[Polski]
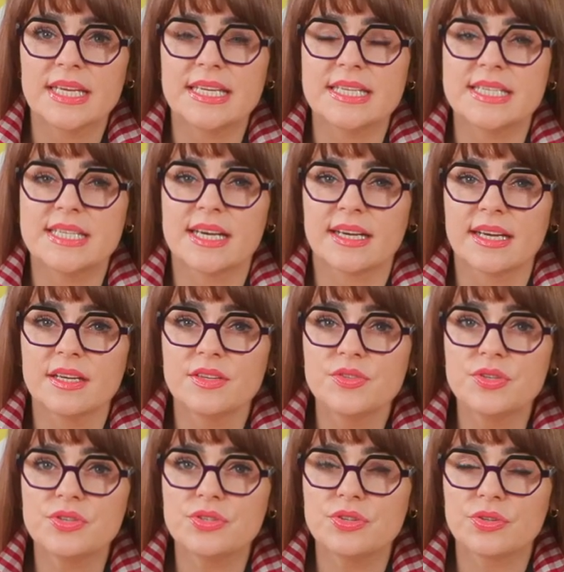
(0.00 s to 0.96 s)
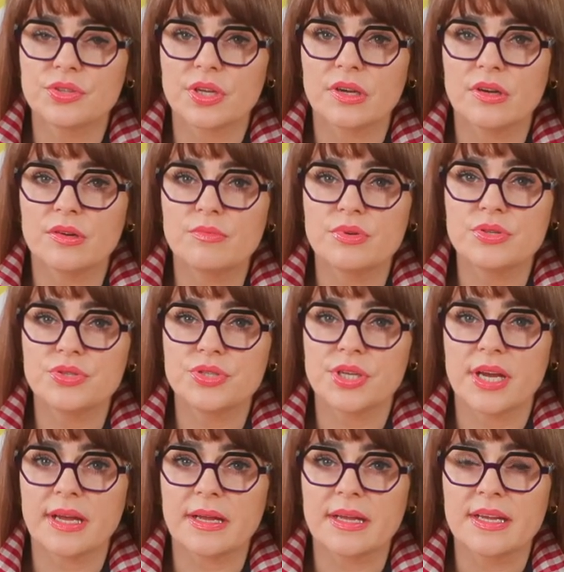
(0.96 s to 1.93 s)
i zachęcić do tego,
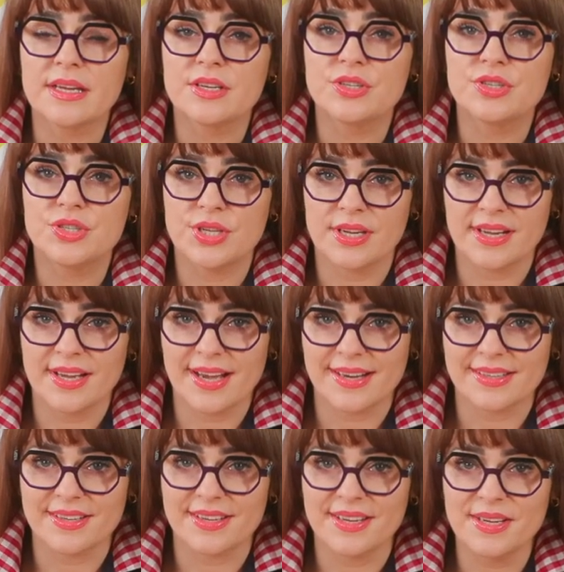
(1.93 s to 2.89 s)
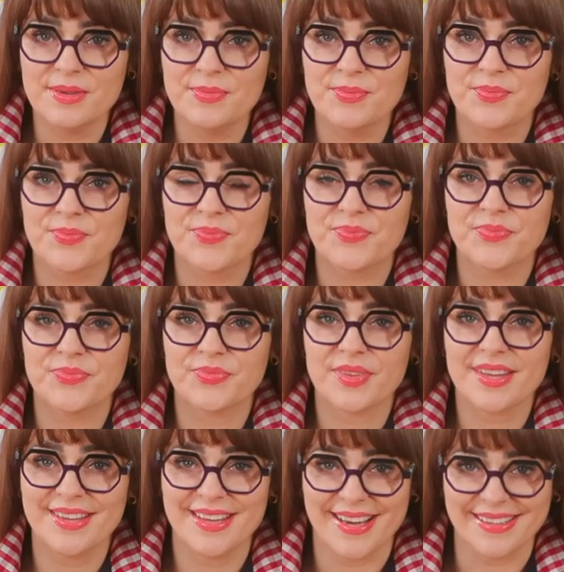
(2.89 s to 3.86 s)
byście sięgali
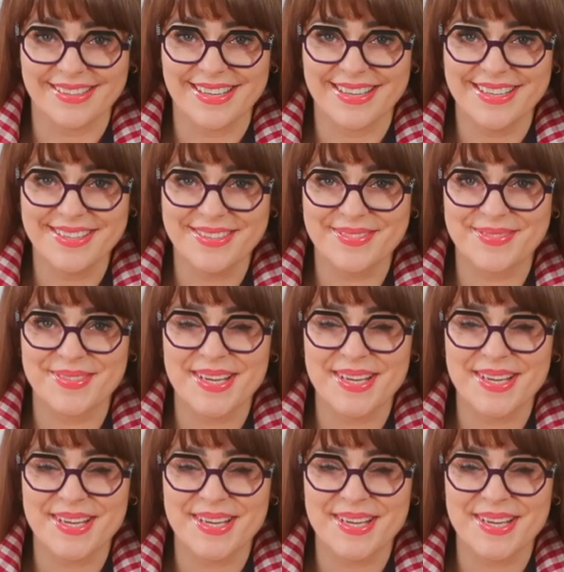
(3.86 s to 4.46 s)
dalej.